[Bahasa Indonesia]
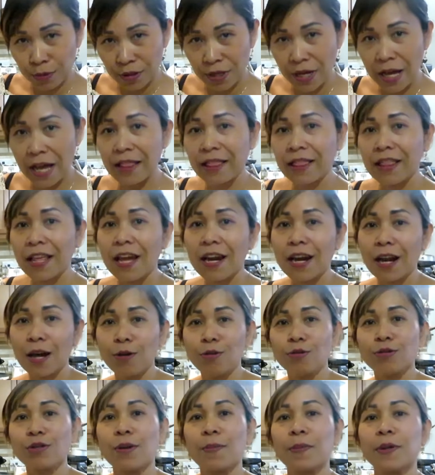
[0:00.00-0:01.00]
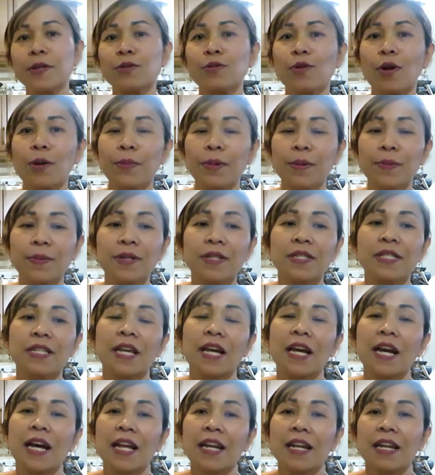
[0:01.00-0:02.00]
gantian aku sama suami
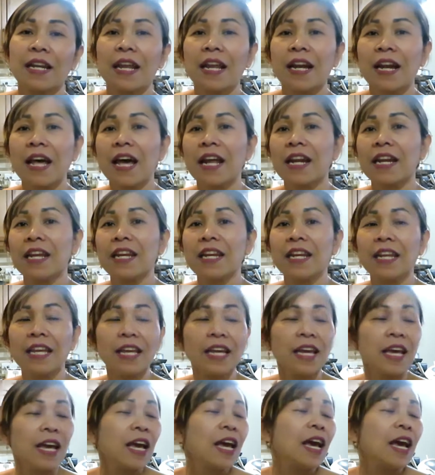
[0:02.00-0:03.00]
bersihkan dan hari ini